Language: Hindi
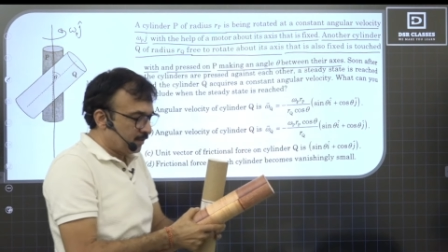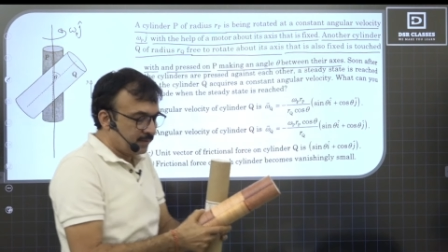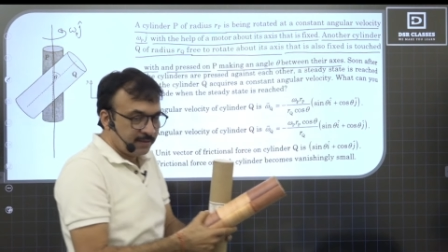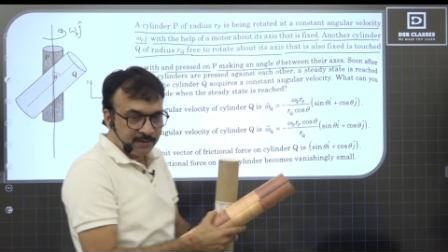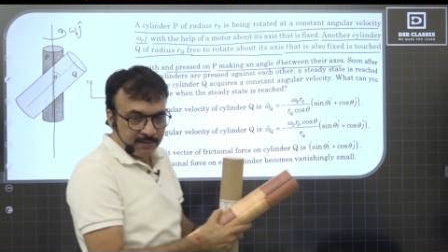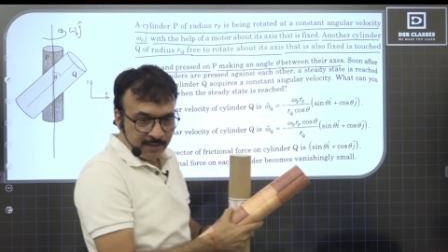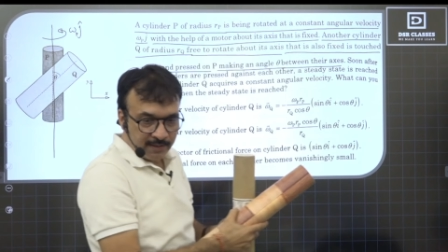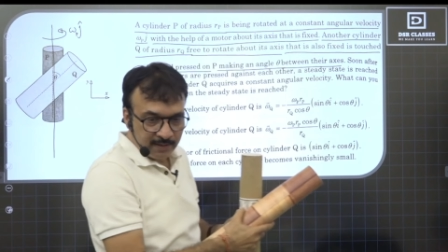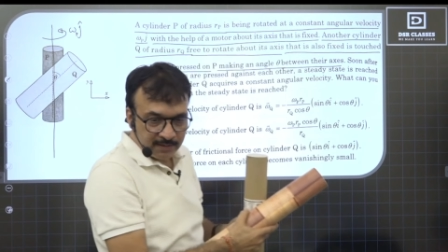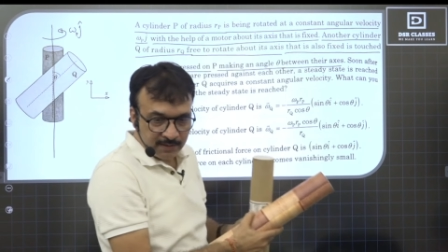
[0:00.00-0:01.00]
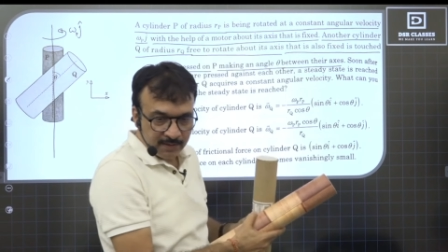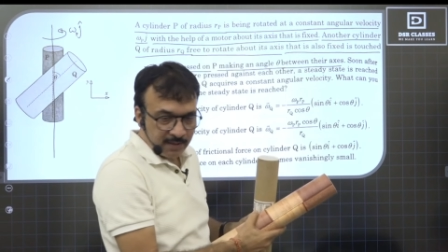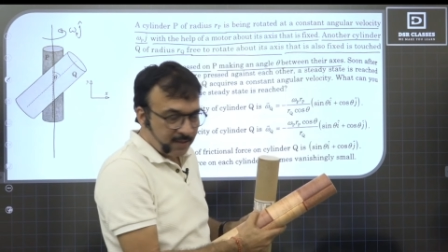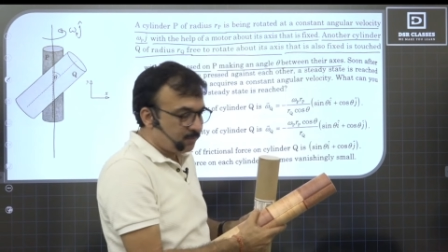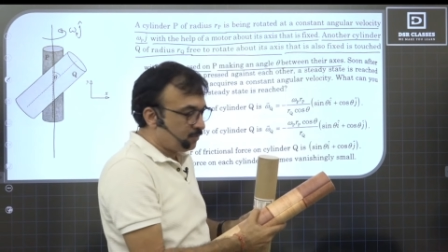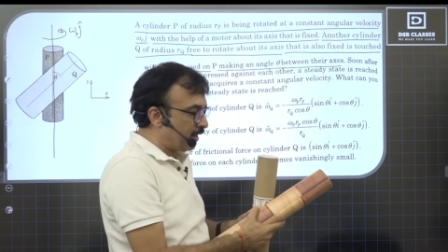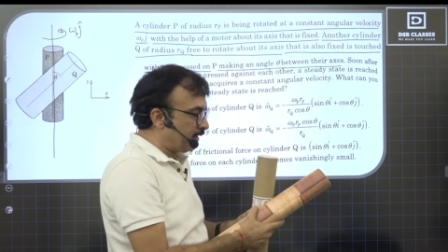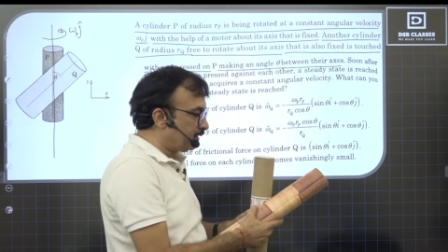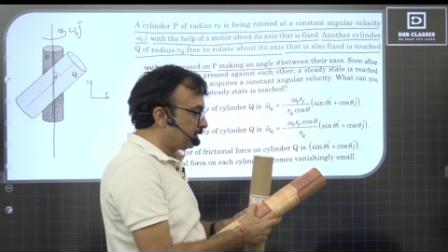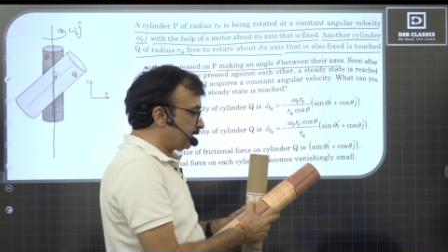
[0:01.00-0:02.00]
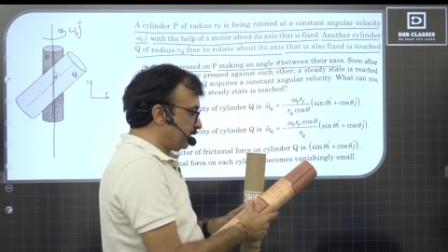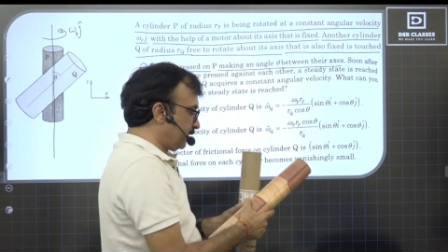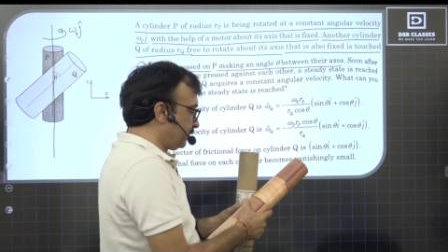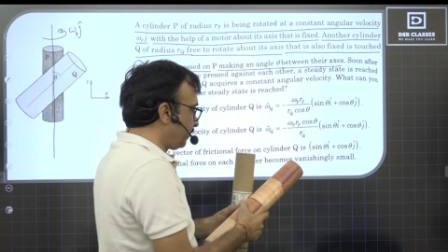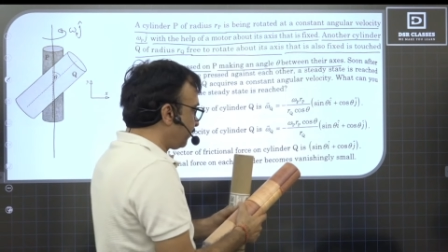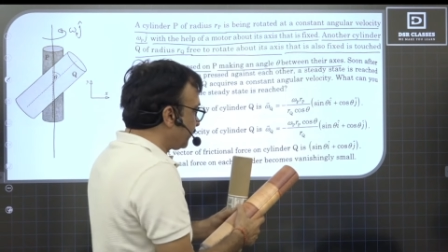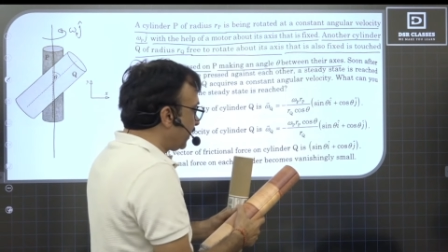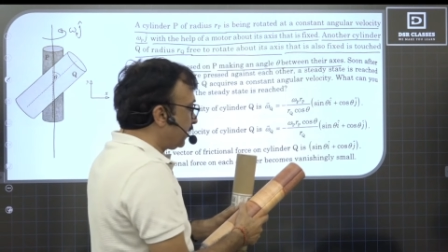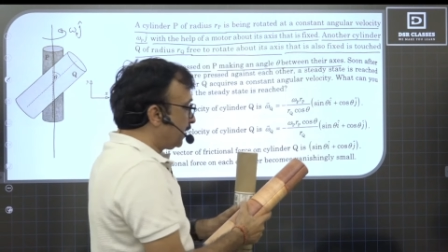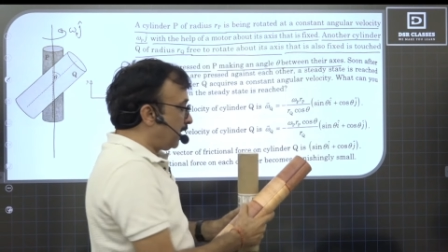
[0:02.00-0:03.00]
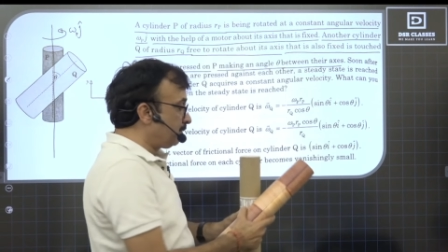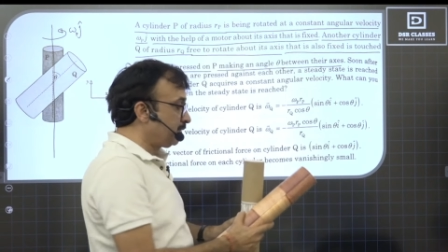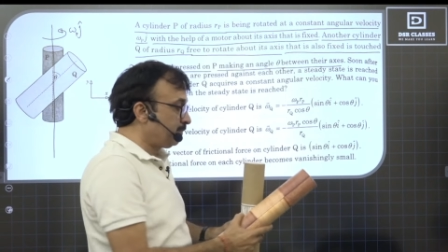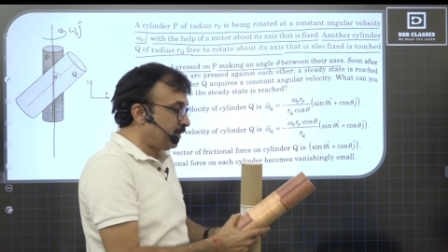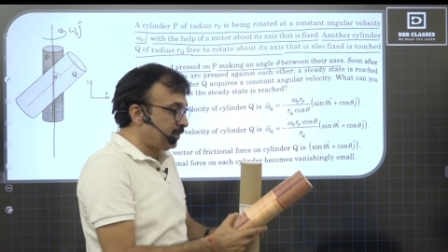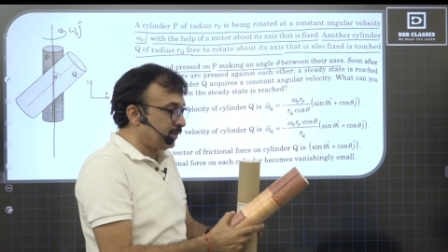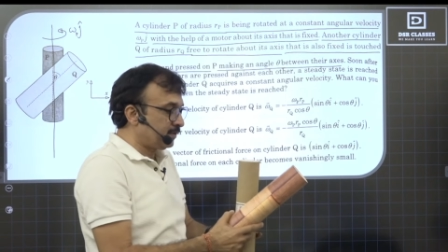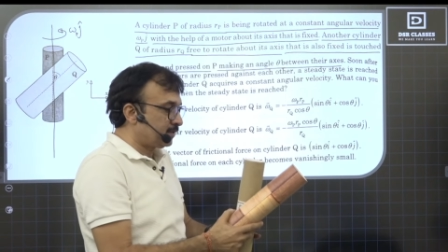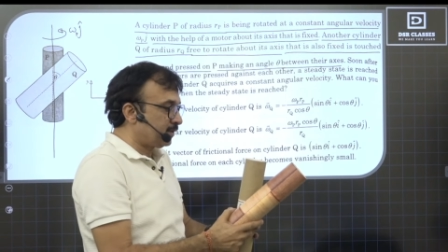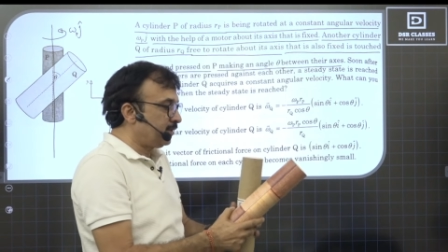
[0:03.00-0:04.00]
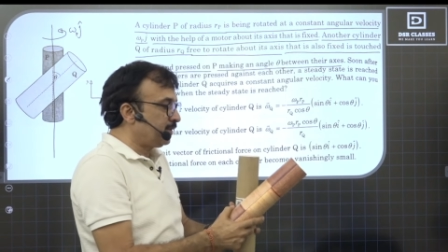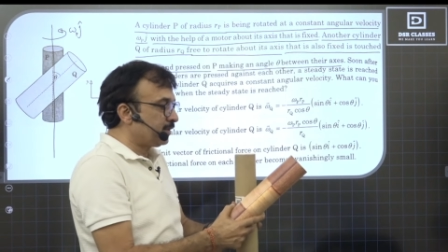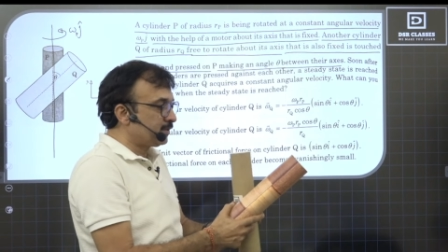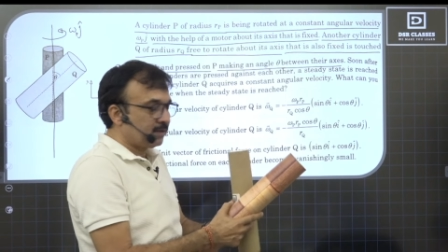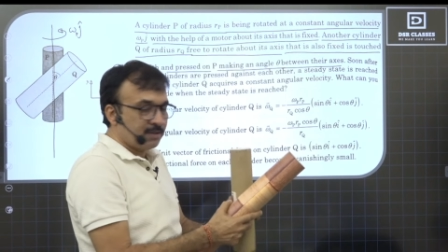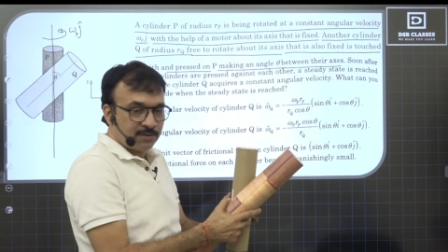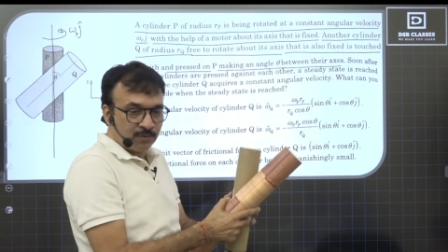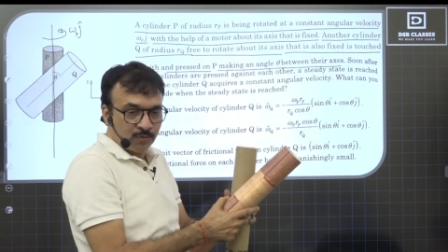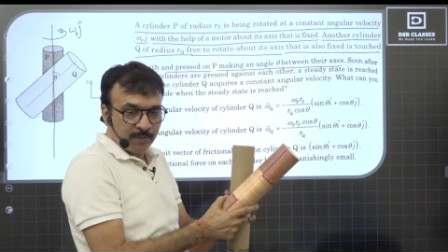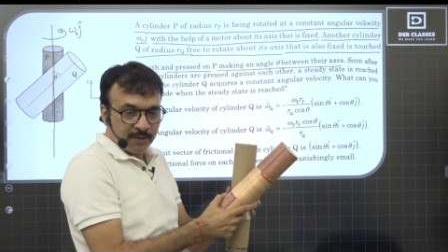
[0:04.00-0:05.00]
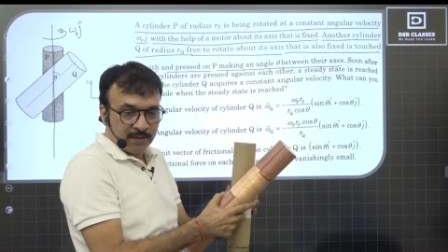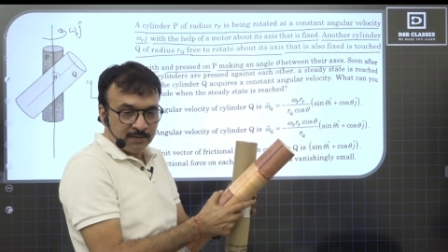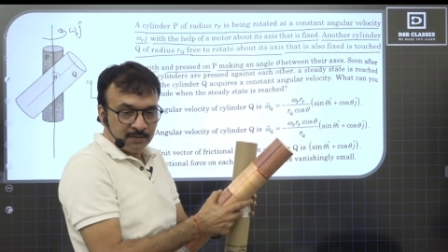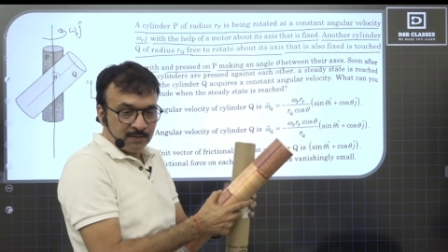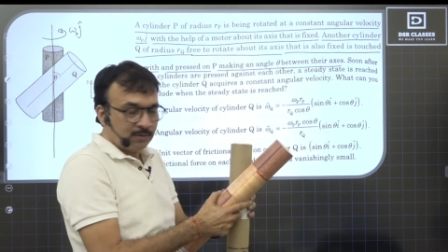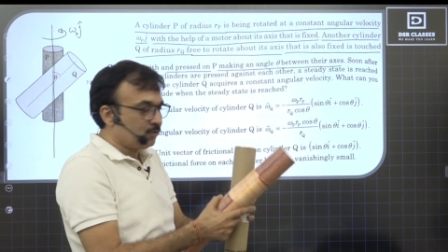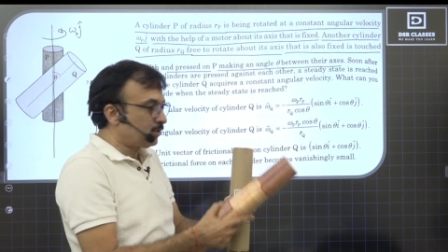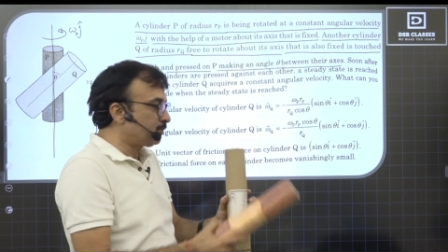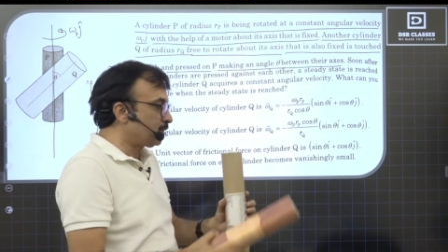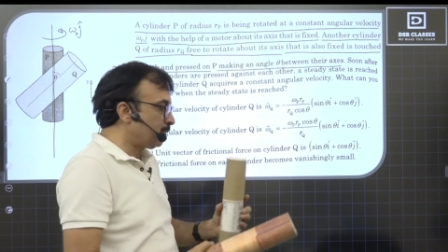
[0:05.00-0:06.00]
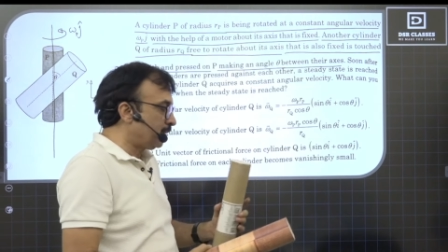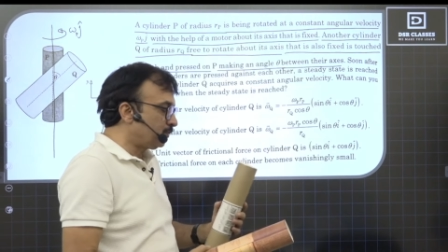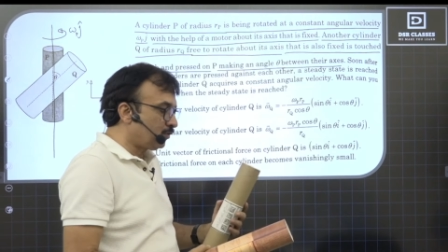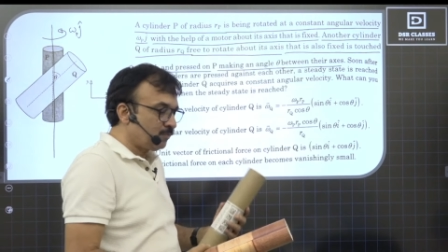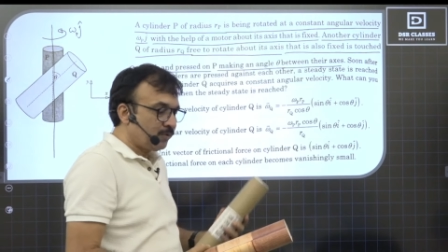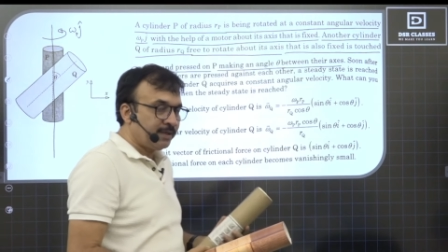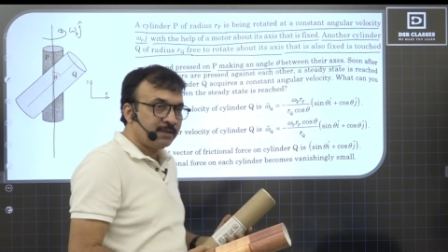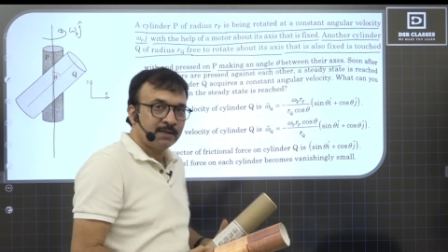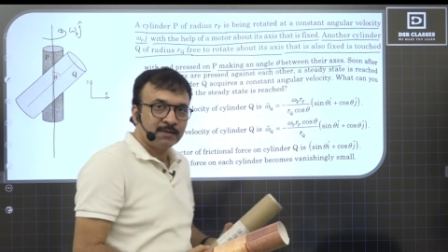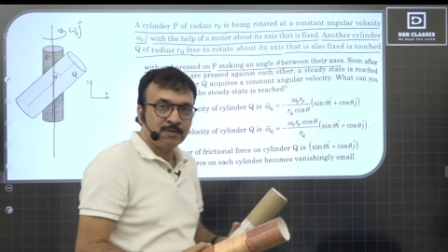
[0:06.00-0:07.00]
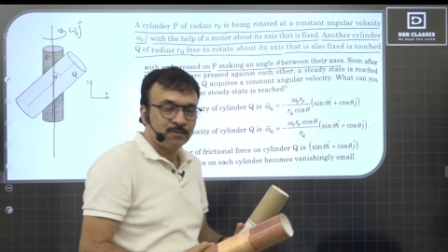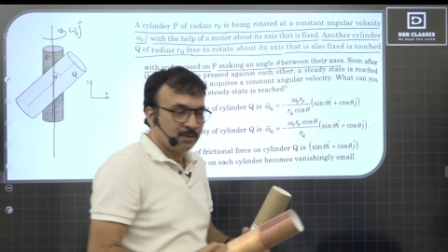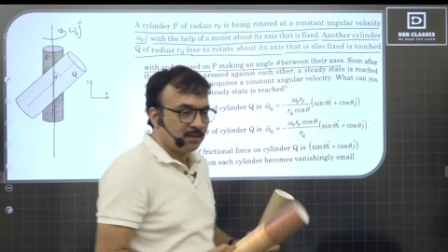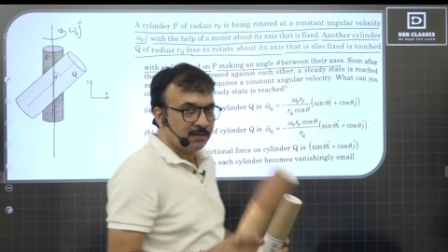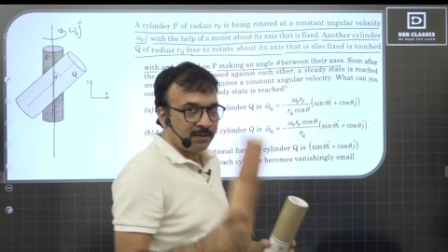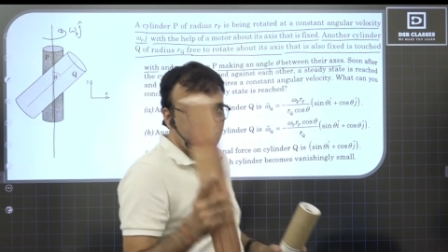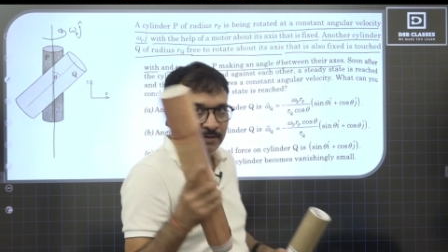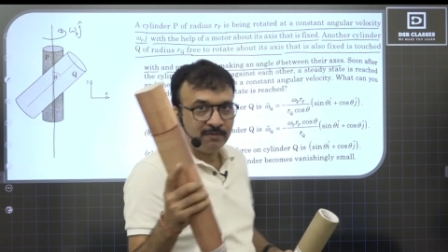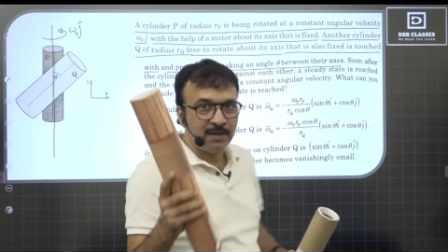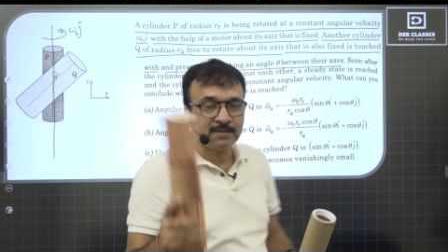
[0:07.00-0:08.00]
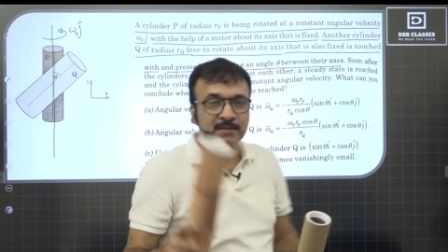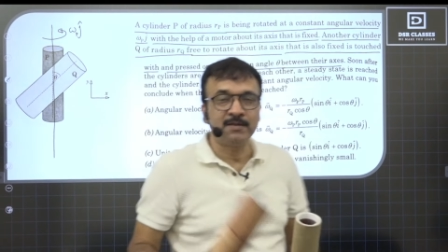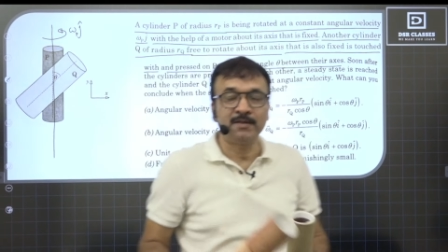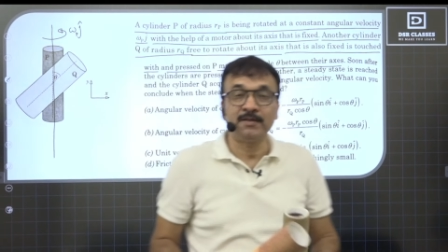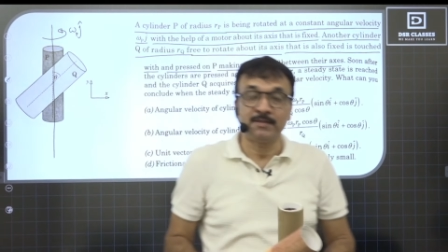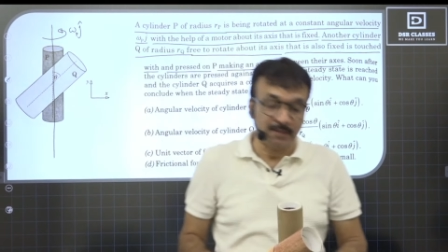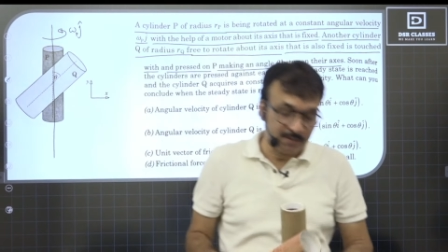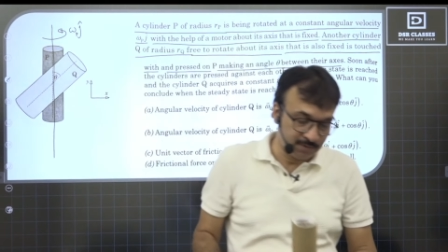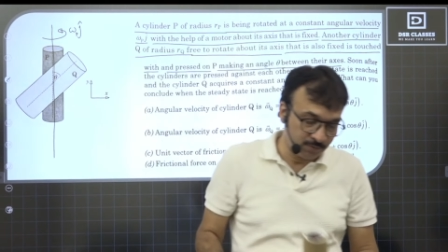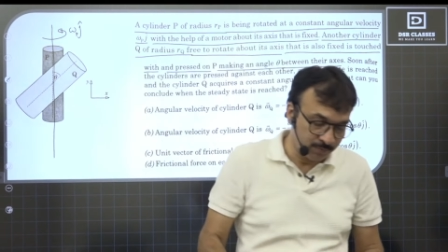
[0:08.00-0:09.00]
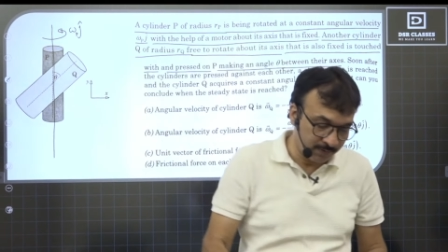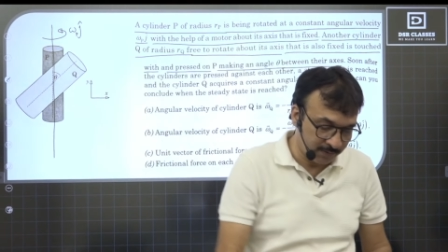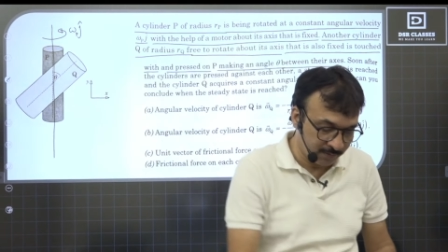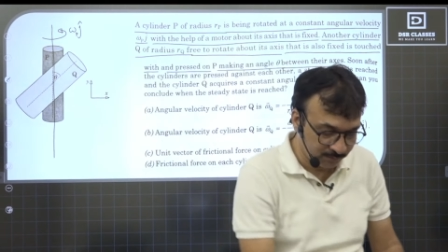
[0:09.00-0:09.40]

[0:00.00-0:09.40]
ये कितना एंगल नज़र आ रहा है आपको एंगल थीटा अब जब ये सिलेंडर इस तरह से घूमेगा तो सबसे पहले तो हमको ये देखना होगा कि ये वाला सिलेंडर किस तरह से घूमेगा